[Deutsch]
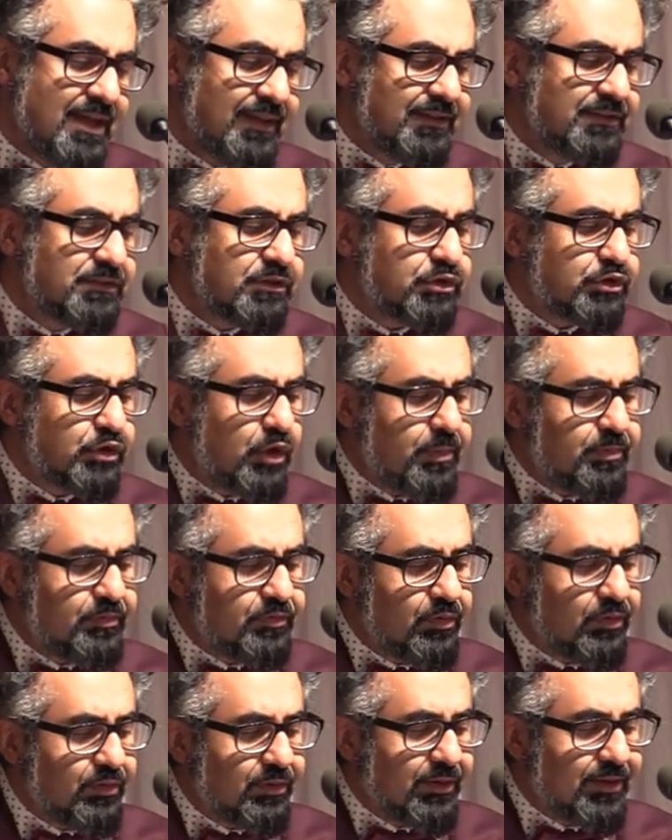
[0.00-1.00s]
Diese
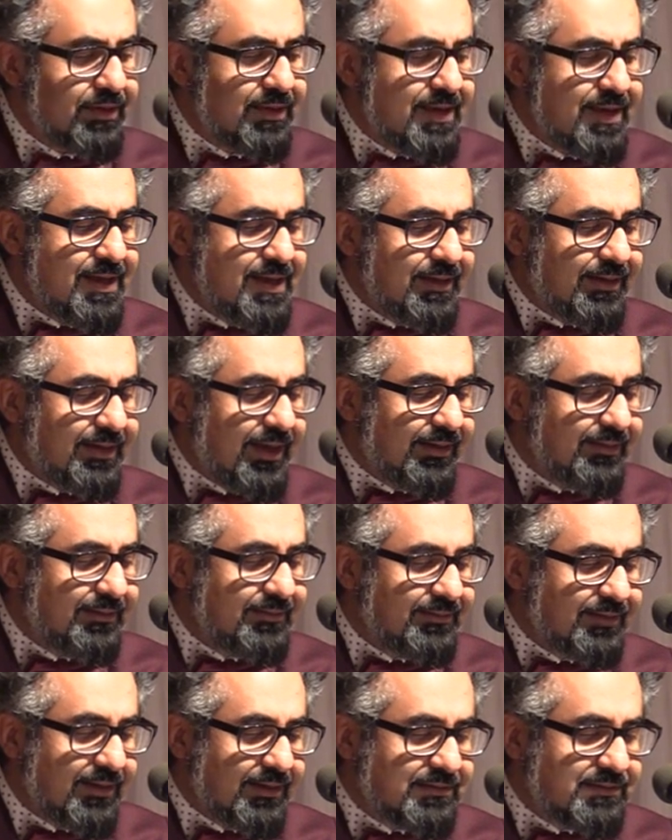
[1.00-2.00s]
Schöpfung kann
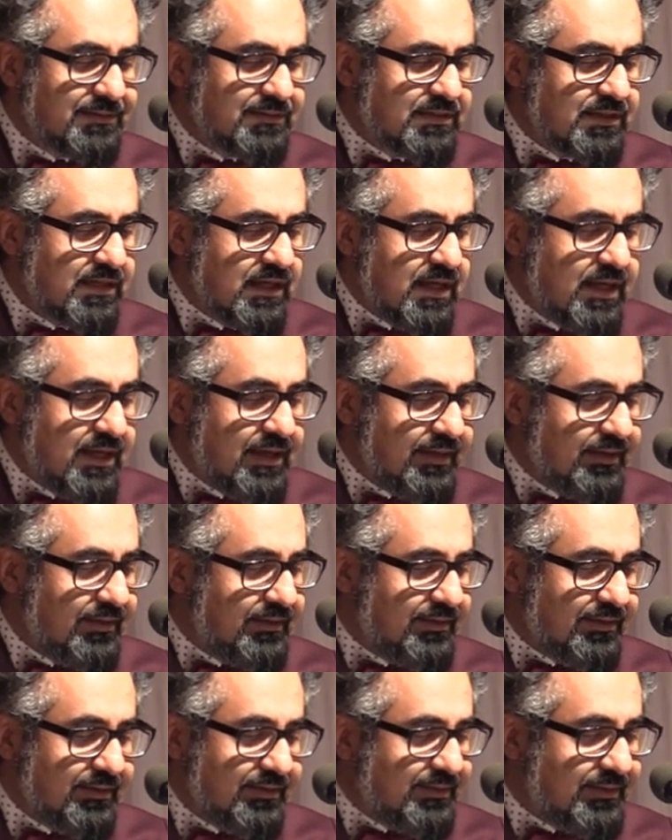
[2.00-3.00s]
indes
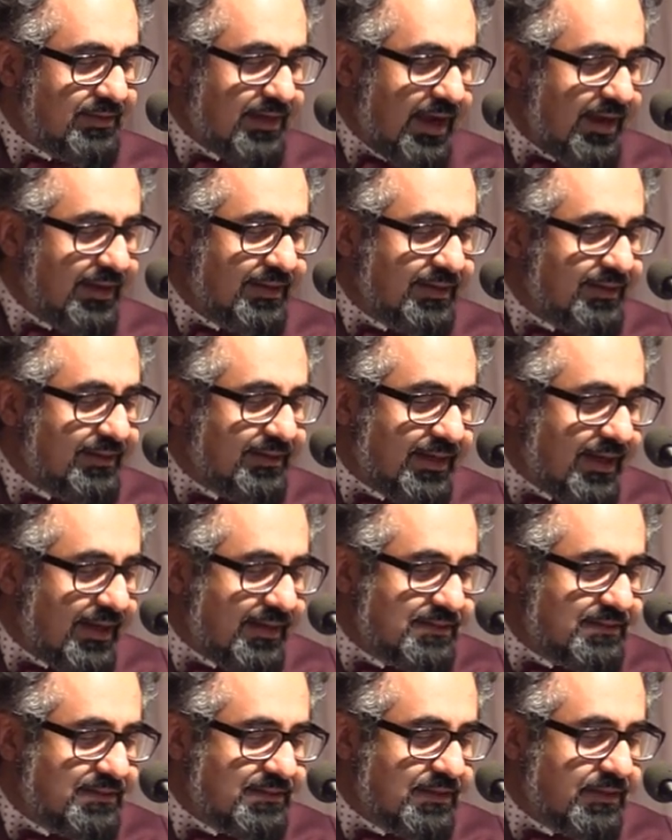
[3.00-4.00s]
keine
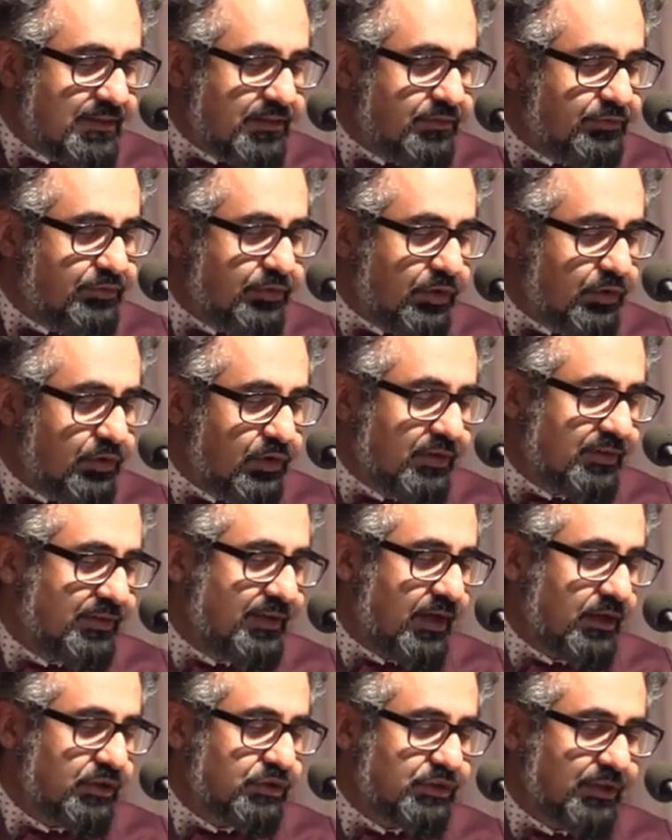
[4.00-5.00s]
Grenze für Gott
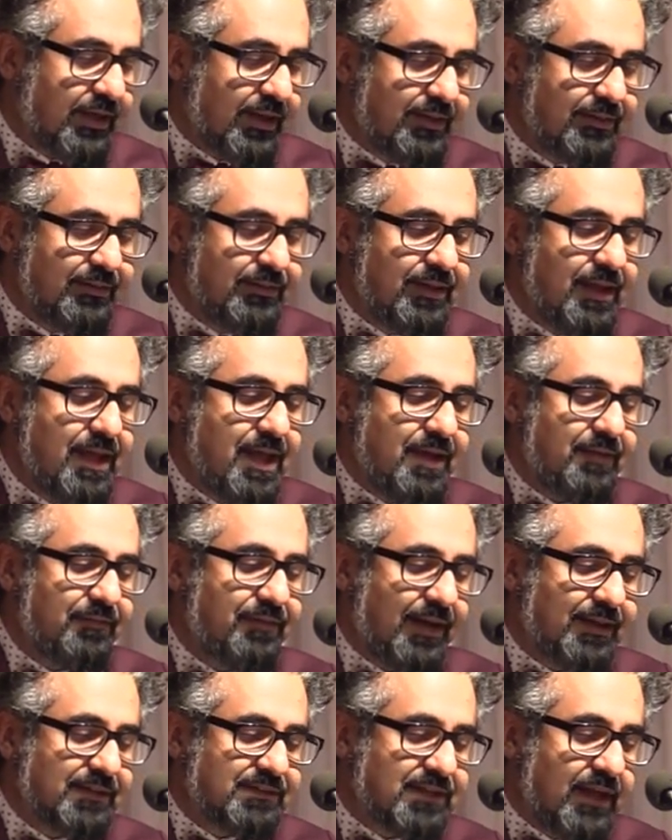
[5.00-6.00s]
darstellen,
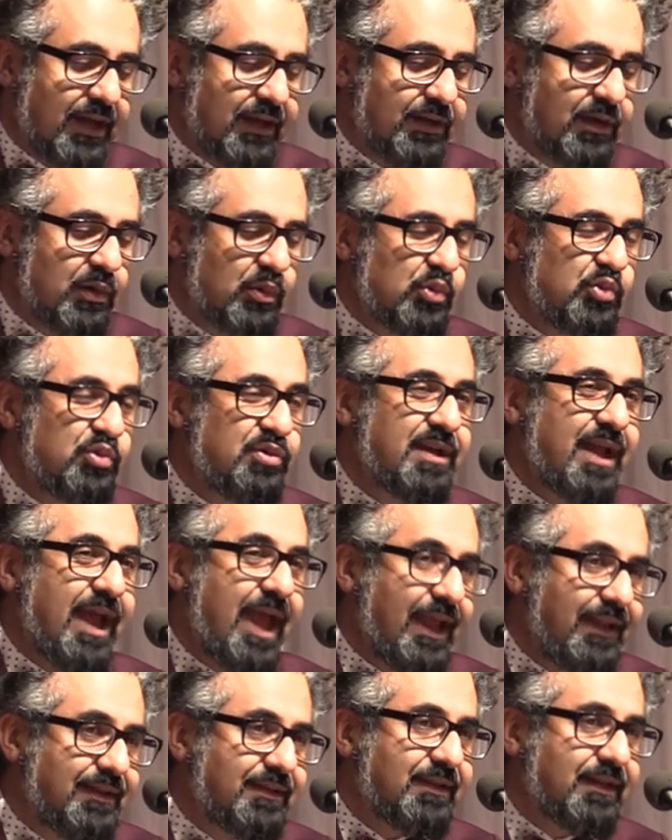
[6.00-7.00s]
weil seine
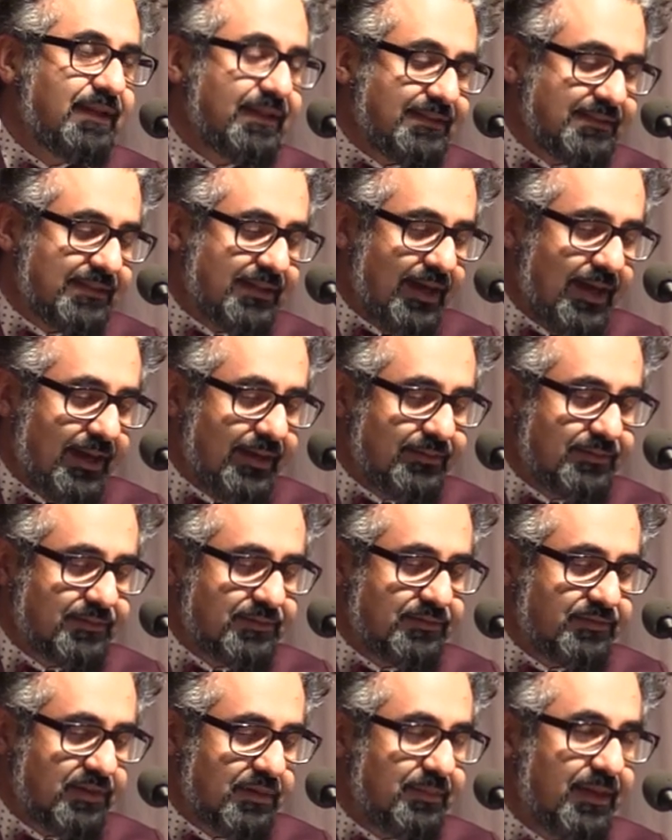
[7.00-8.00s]
Unendlichkeit,
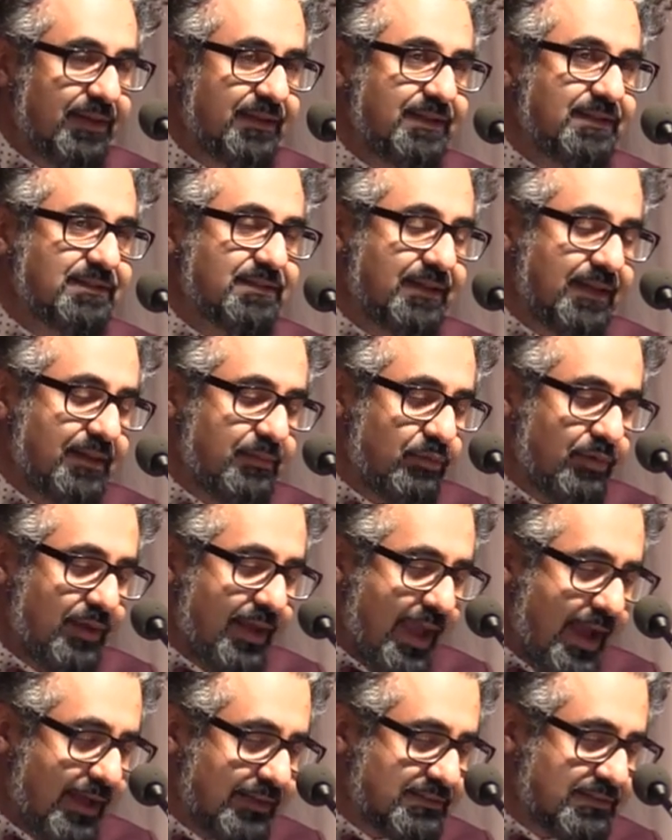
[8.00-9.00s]
wenn man diese im
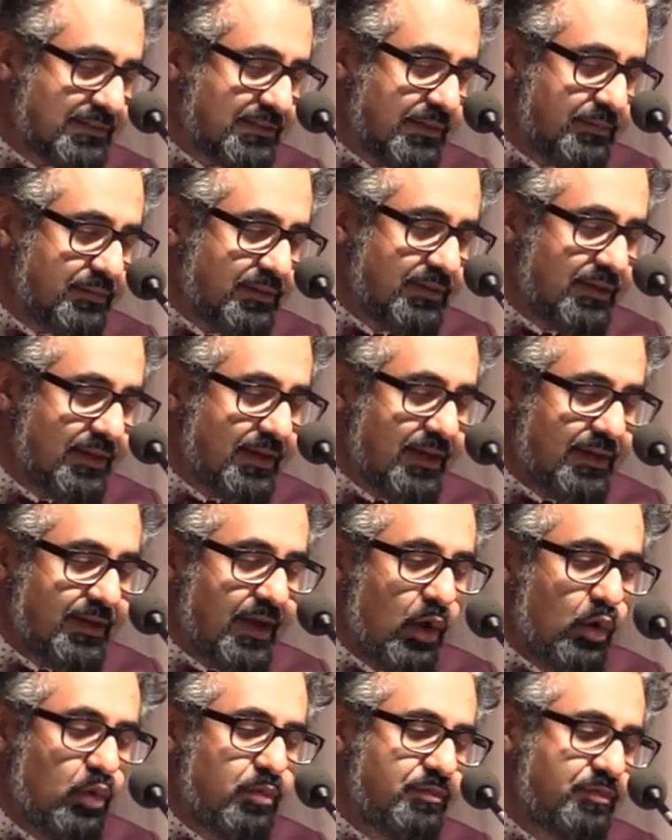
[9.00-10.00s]
Ernst nimmt,
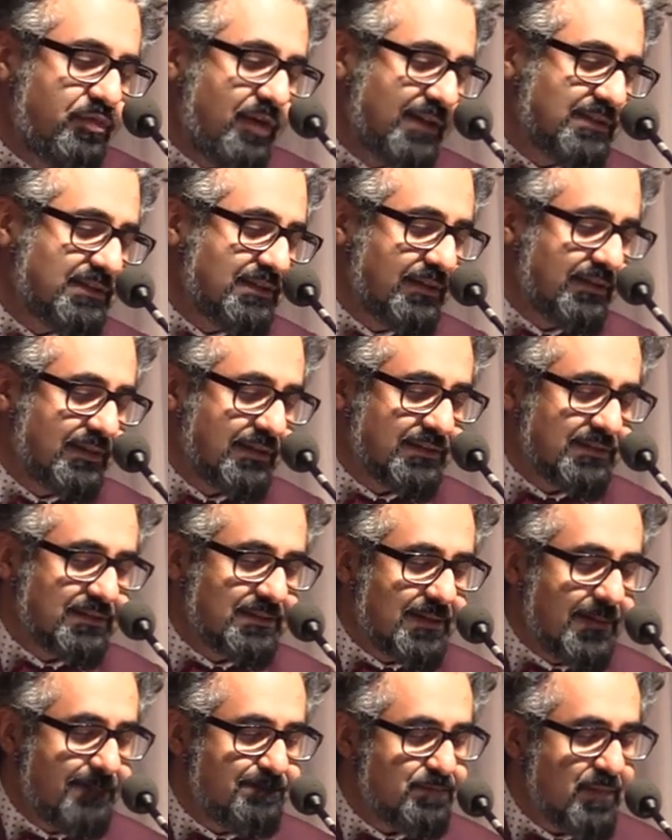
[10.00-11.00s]
ja umfassend
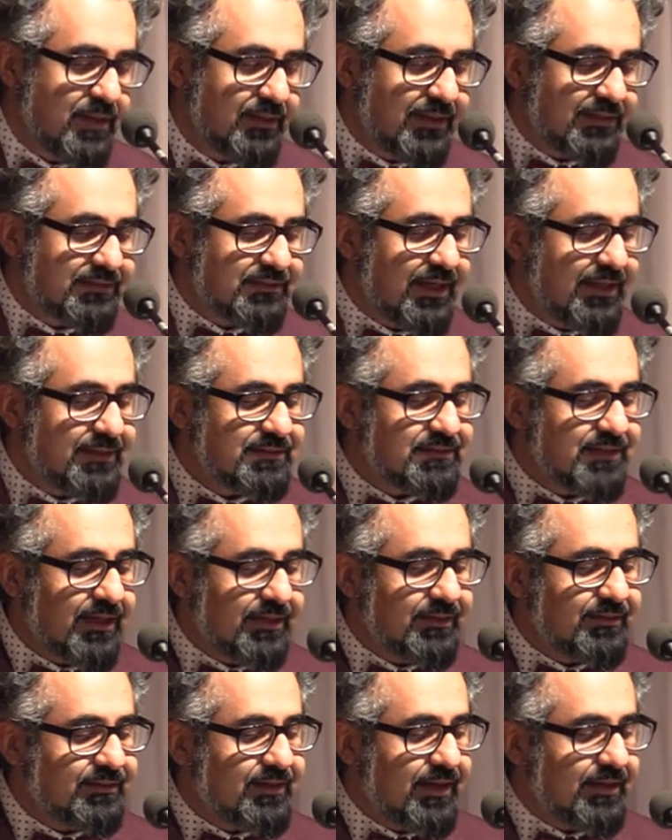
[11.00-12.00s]
ist. Das heißt,
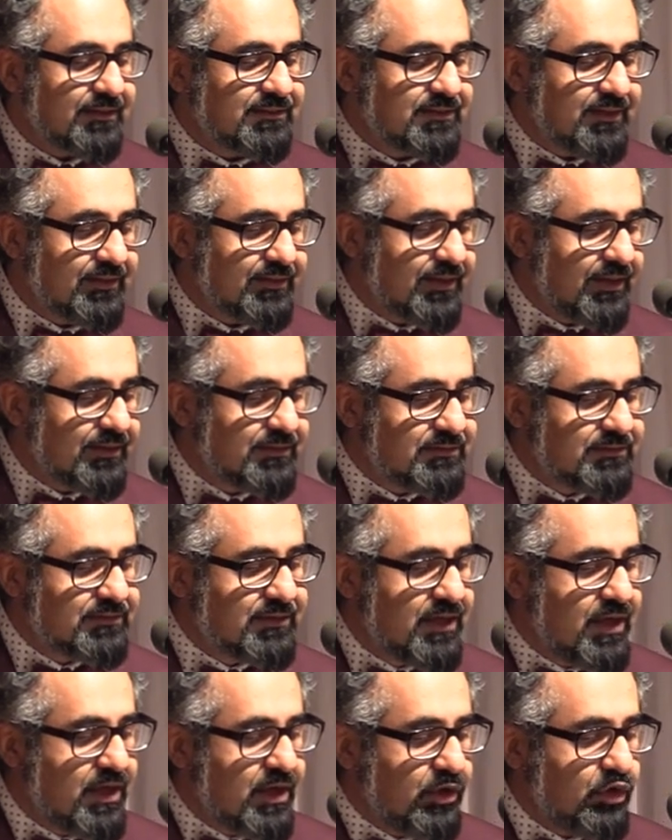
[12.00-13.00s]
seine Transzendenz
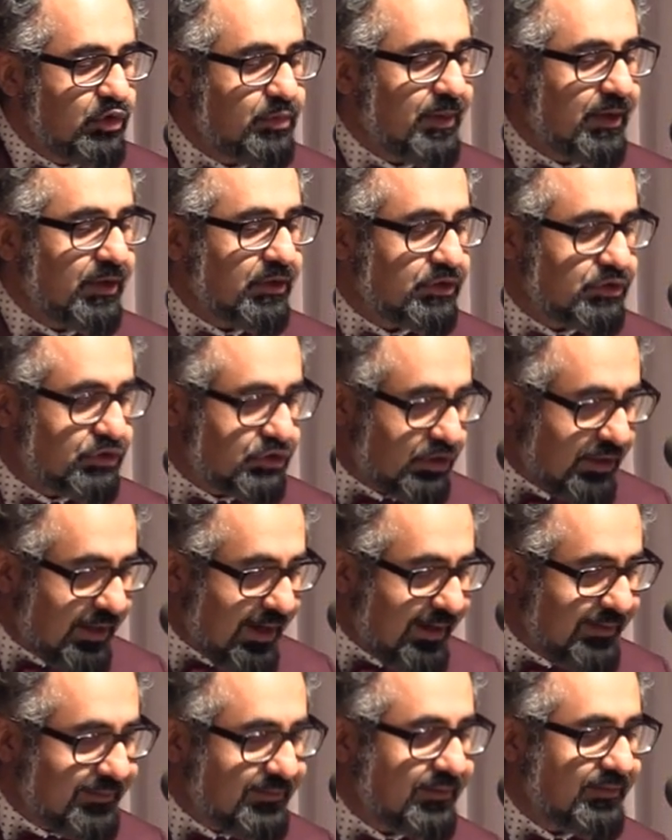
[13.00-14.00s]

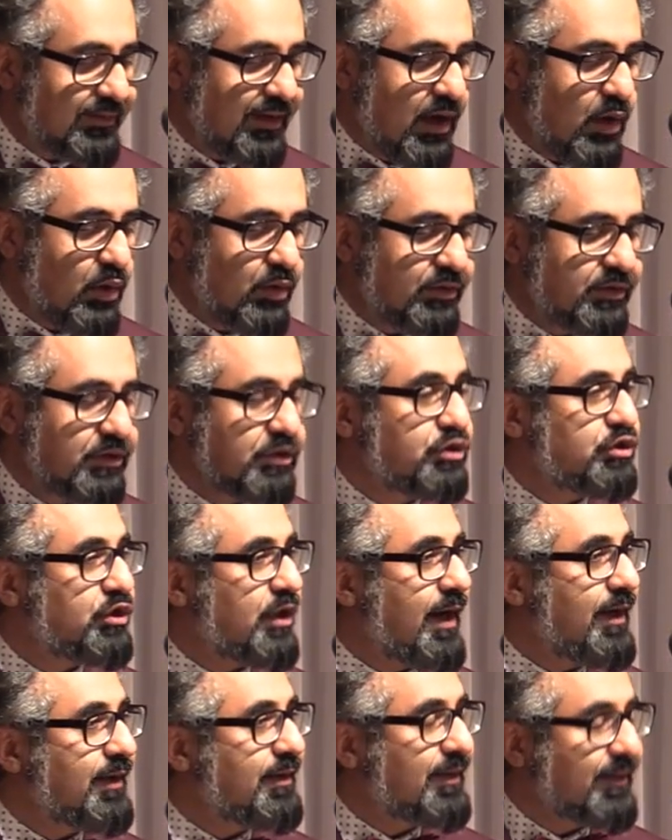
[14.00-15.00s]
überschreitet auch die
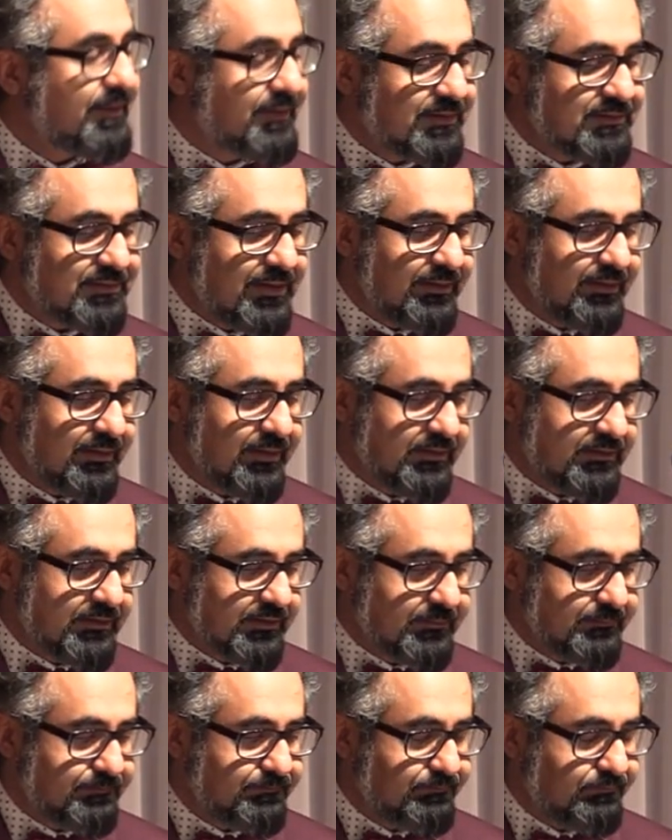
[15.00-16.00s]
Schranken des Endlichen.